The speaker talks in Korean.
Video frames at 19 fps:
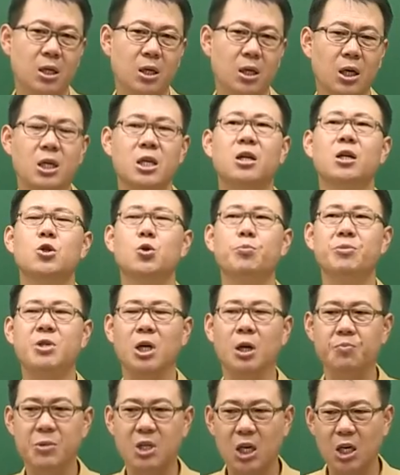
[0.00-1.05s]
그러니까 이걸 좀
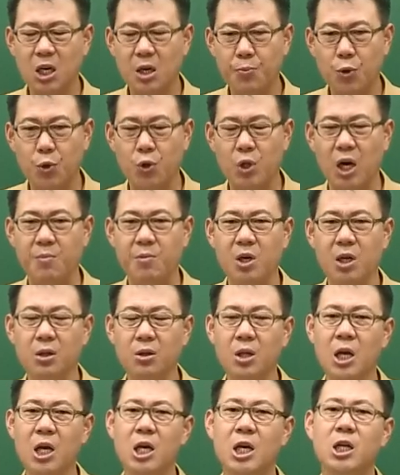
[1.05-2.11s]
점잖게
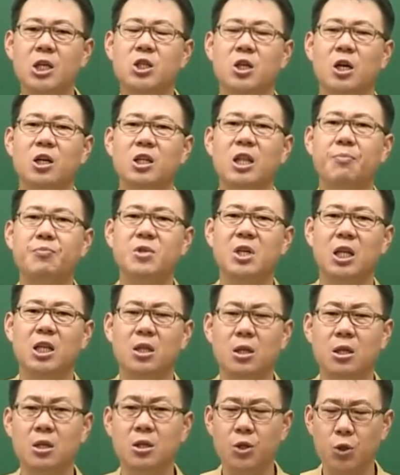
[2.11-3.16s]
표현하면 정답
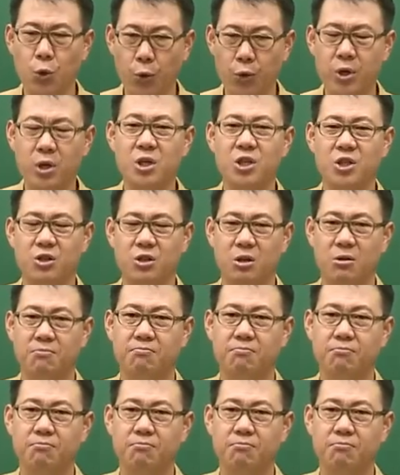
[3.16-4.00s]
찾는 요령이죠.